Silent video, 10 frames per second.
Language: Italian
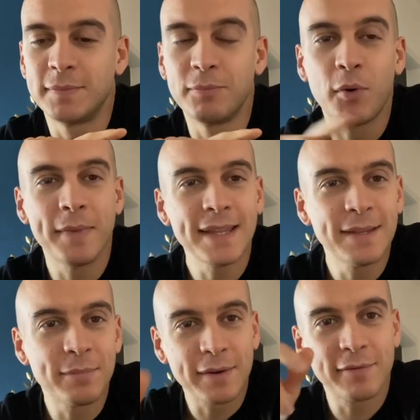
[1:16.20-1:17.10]

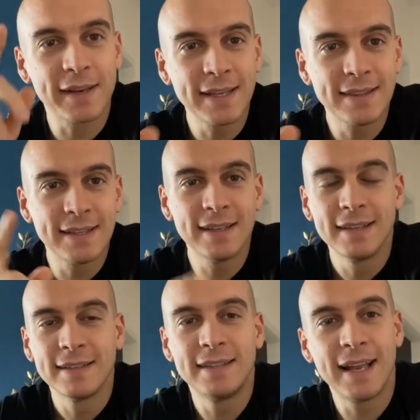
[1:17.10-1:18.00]
momenti
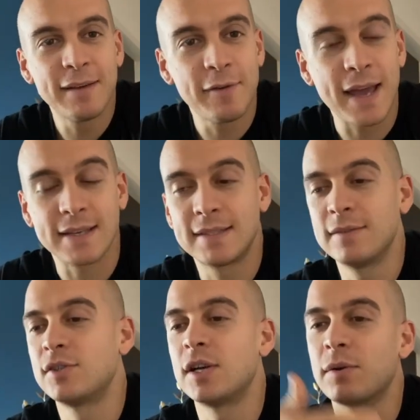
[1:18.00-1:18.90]
preferiti delle feste,
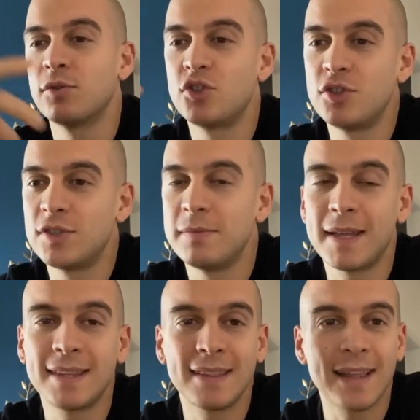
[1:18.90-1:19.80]
ossia quando ci si
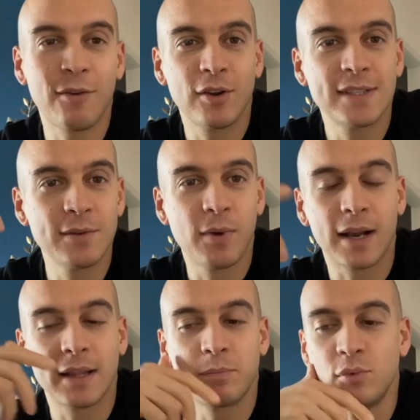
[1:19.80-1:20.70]
mette a tavola e si
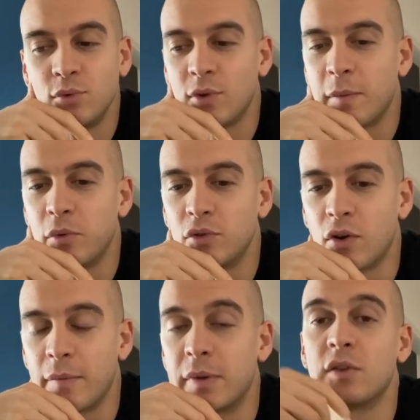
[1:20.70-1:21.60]
guarda appunto una
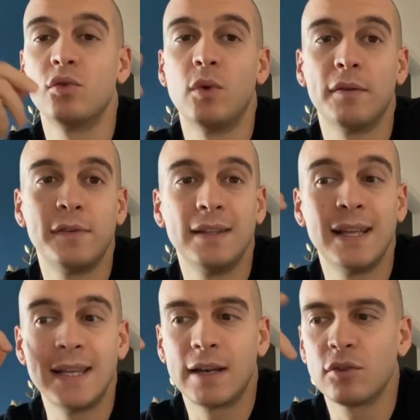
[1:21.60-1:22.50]
poltrona per due. fin
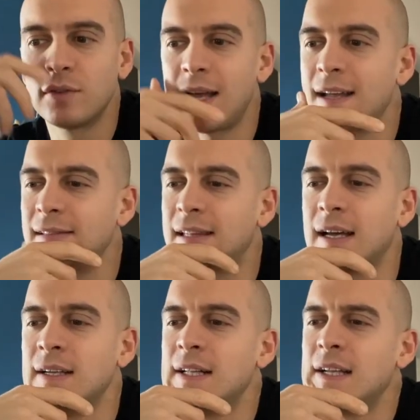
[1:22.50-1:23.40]
degli anni
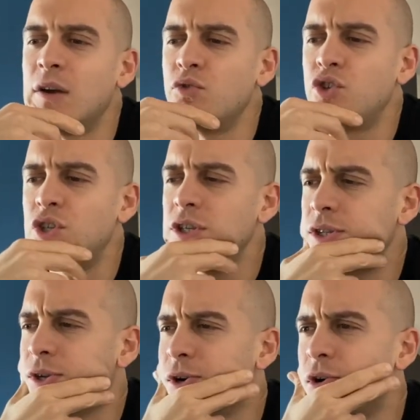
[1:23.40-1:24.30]
80, è
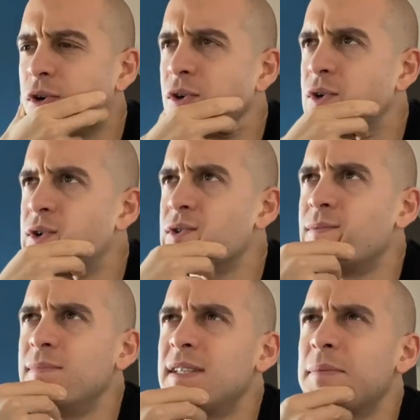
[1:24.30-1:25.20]
uscito
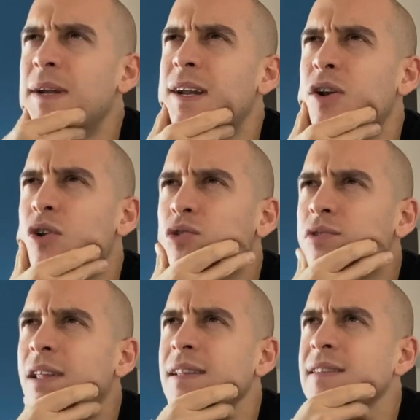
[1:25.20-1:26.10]
mi sembra
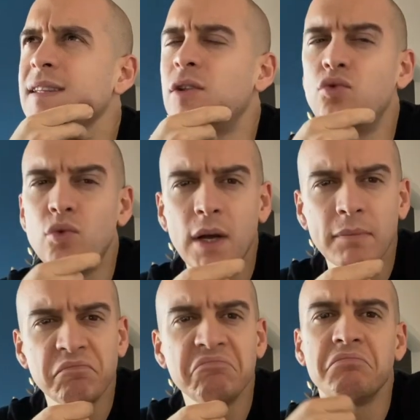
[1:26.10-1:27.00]
nell'82,
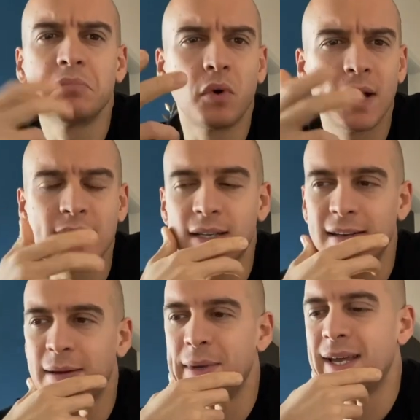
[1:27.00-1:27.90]
può essere
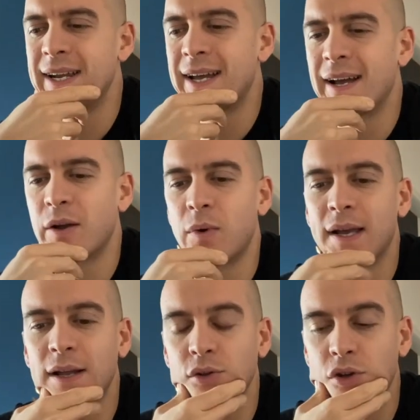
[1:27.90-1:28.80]
in America e
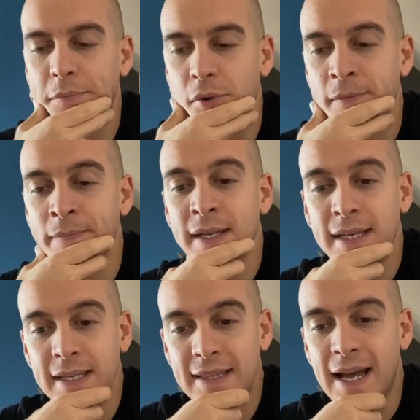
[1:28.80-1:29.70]
qualche anno dopo
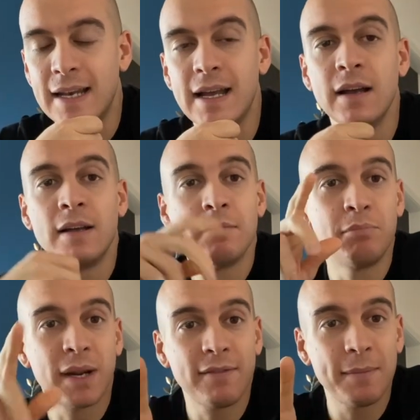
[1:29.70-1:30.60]
in Italia.
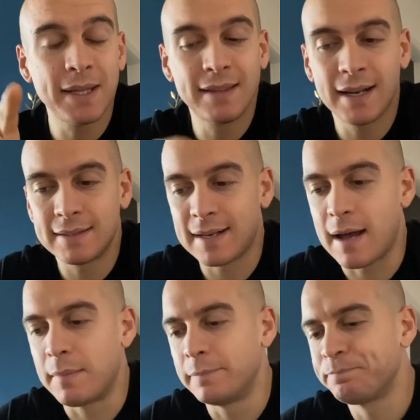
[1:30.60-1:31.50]
Brevemente la
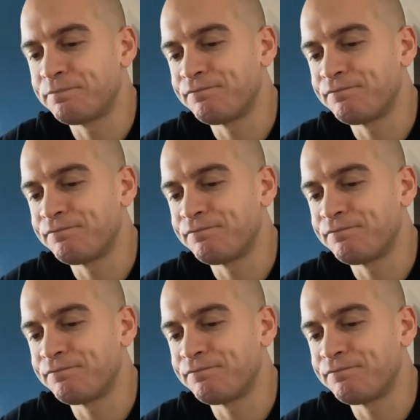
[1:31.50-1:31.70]
trama.